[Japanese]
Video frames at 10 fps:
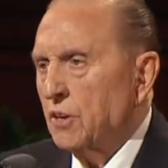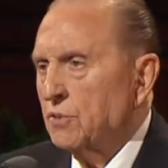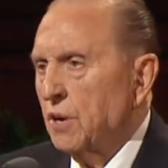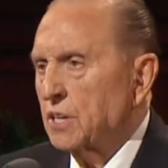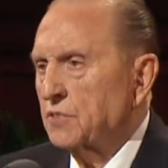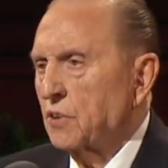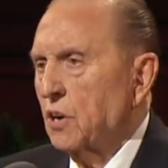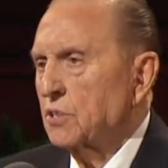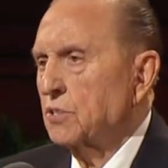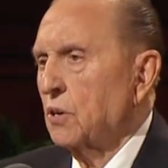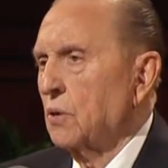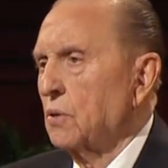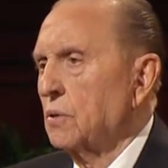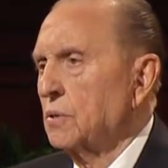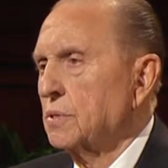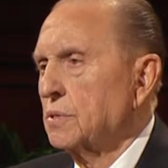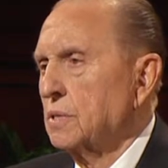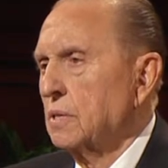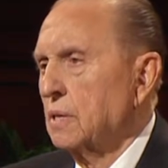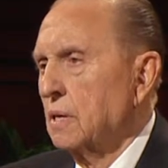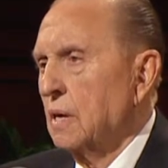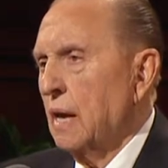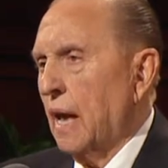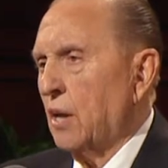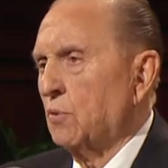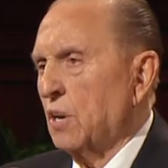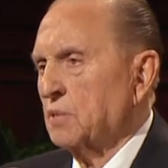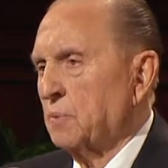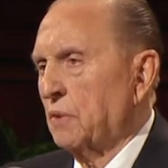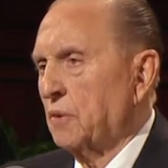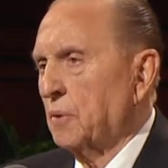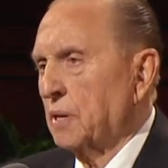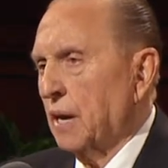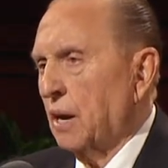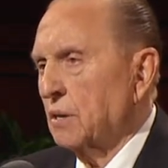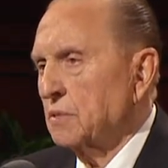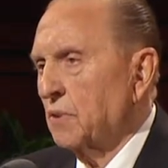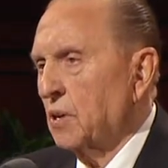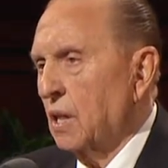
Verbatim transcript: この世の患い事から解放されているところです